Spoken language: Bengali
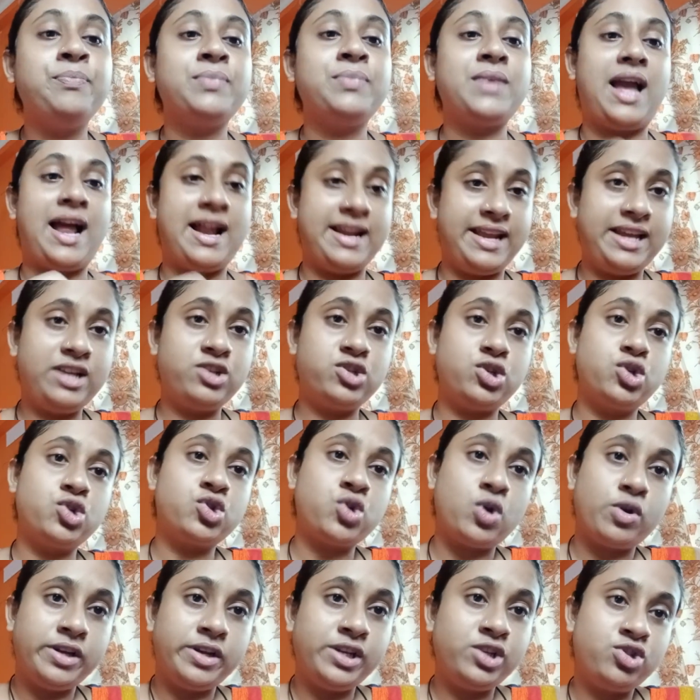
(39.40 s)
আরেকজন
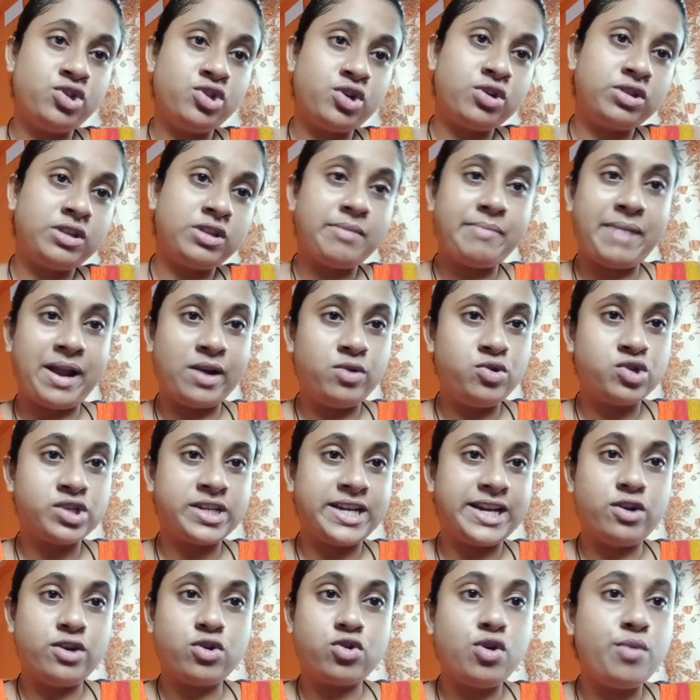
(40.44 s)
সঙ্গীত জগতের মানুষকে
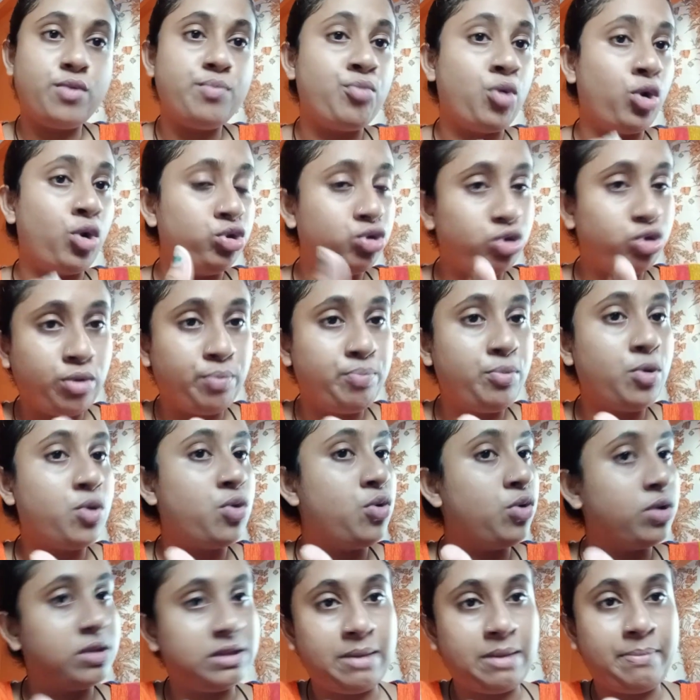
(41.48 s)
এরকম মন্তব্য
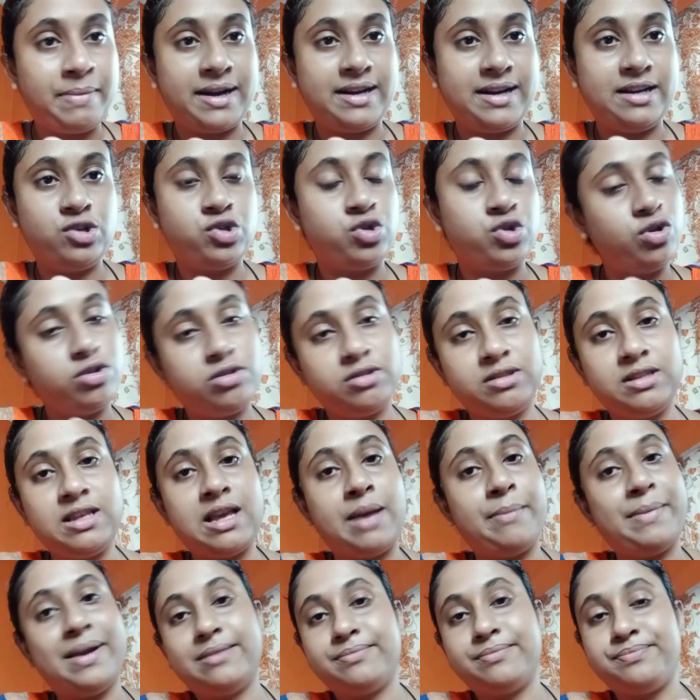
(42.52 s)
করতে পারেন সত্যি
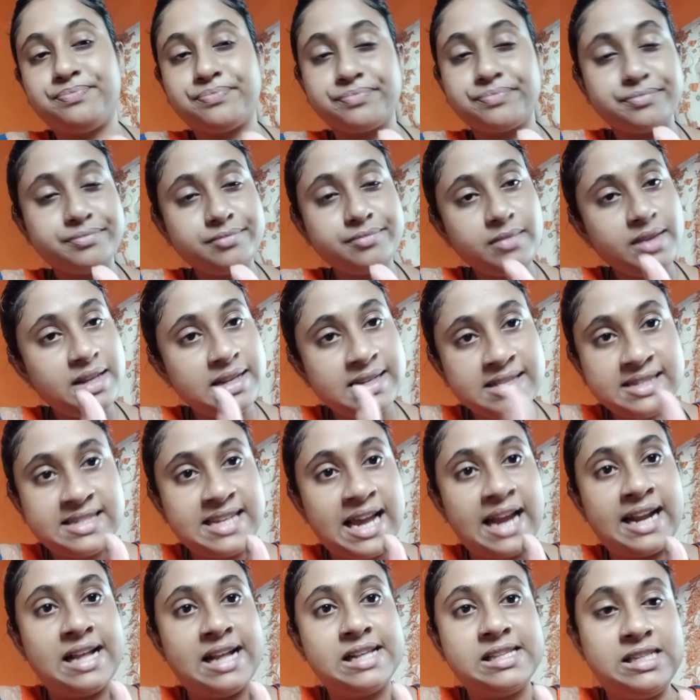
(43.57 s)
আমার
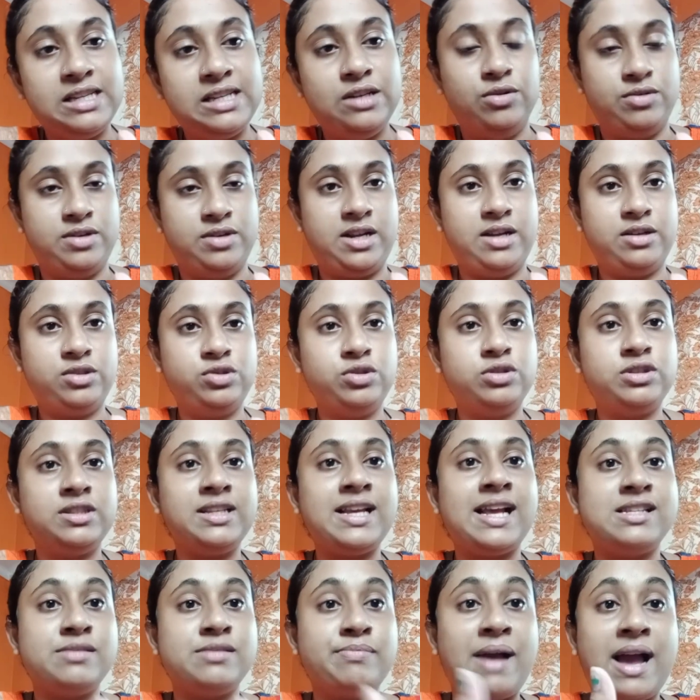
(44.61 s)
জানা ছিল না সত্যি
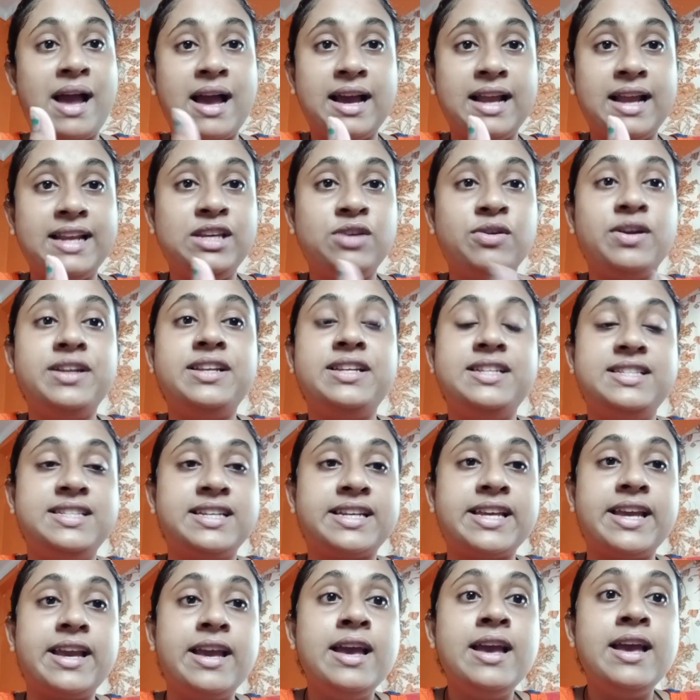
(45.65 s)
আজ বাঙালি হয়ে নিজেকে
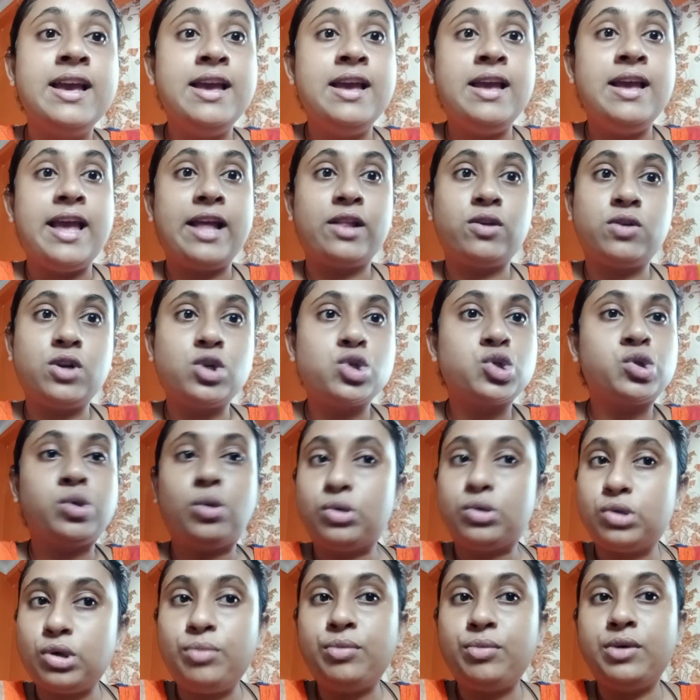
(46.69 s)
এতটা ছোট
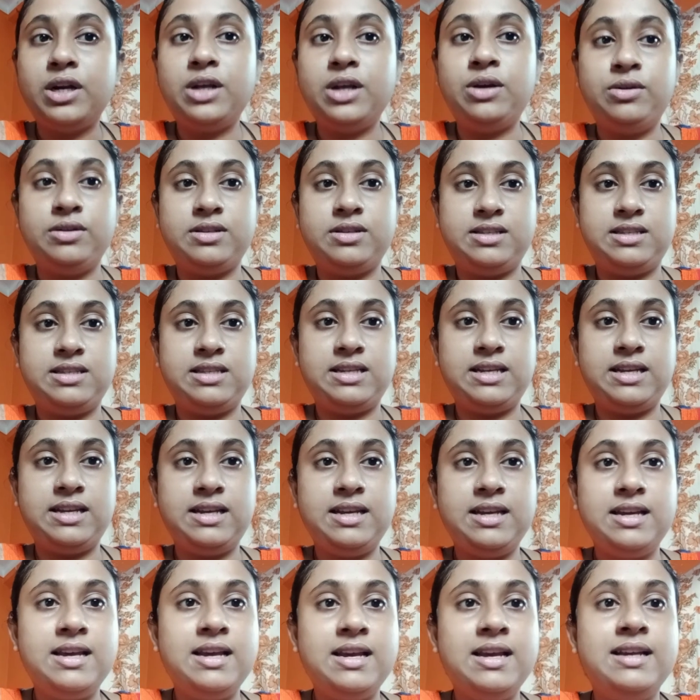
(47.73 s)
মনে হচ্ছে
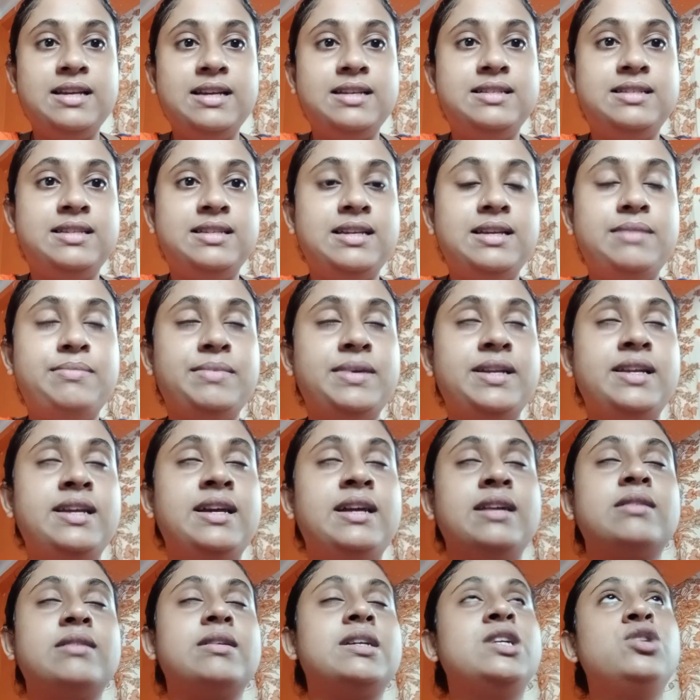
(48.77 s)
যে মানে আর
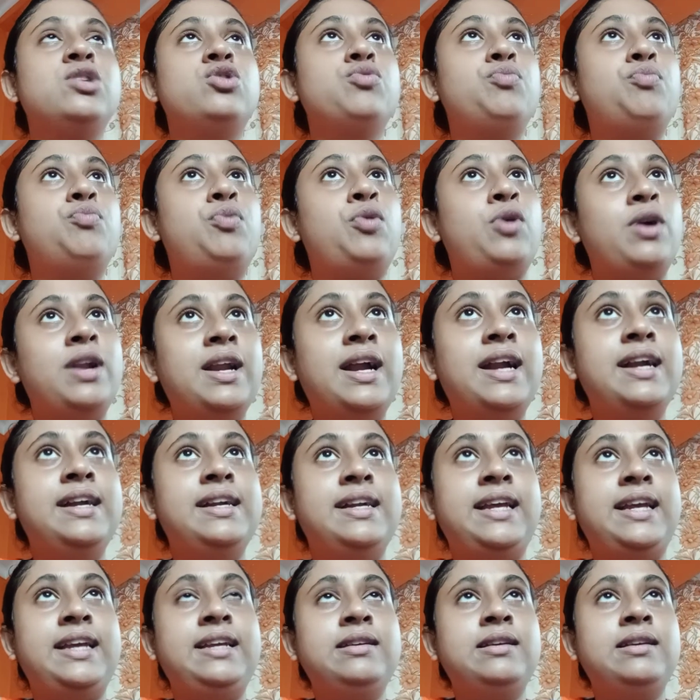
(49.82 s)
কিছু বলার
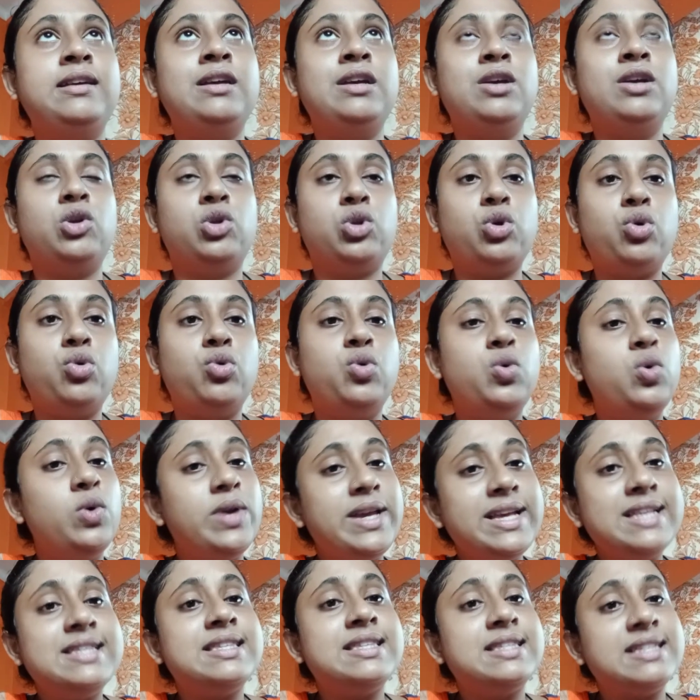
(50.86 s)
নেই তো
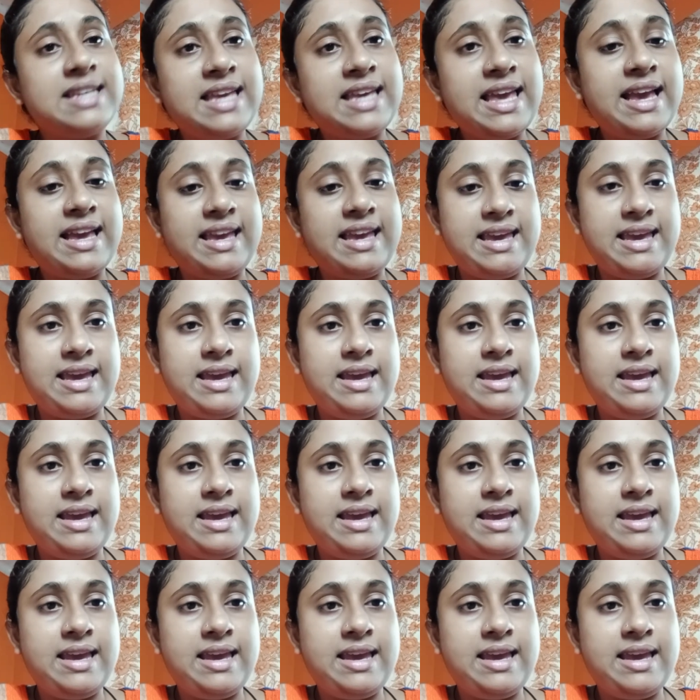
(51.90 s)
হুইস কেকে